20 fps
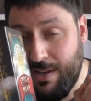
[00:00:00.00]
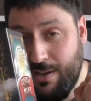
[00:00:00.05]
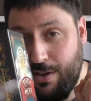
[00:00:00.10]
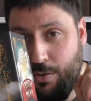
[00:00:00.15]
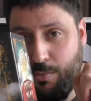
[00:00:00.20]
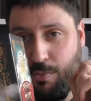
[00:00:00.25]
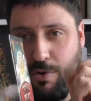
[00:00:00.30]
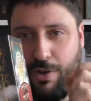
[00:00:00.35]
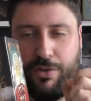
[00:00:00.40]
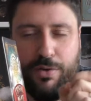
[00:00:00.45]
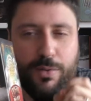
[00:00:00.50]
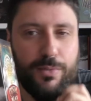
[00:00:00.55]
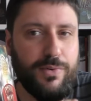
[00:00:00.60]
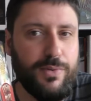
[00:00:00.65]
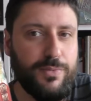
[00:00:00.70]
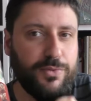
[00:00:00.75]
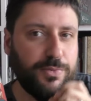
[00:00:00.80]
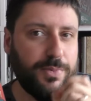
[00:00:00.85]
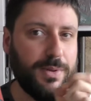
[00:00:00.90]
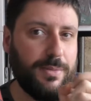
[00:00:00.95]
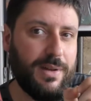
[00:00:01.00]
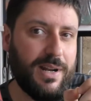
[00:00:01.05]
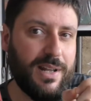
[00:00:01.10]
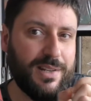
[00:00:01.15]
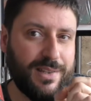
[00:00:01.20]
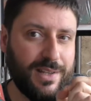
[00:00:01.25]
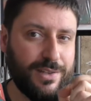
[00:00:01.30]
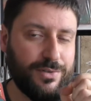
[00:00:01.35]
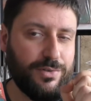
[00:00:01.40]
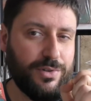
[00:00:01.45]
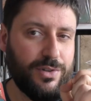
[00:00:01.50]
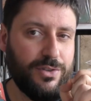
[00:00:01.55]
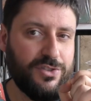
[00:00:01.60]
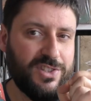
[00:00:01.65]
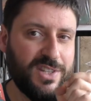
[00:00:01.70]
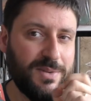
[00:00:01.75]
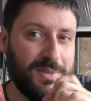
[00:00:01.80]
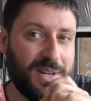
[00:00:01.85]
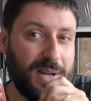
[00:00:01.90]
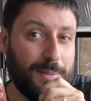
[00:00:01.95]
e o modo como vamos exprimir as
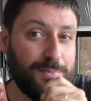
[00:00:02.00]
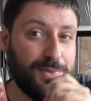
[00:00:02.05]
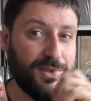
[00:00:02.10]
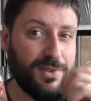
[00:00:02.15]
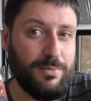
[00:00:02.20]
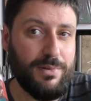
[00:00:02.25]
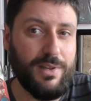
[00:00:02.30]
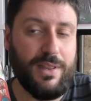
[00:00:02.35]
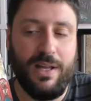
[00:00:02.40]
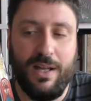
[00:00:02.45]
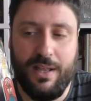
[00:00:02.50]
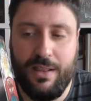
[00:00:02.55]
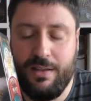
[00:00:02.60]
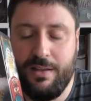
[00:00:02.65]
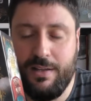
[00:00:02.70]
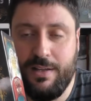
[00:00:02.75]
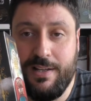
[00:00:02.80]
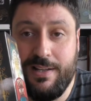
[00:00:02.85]
ações, sempre que há possibilidade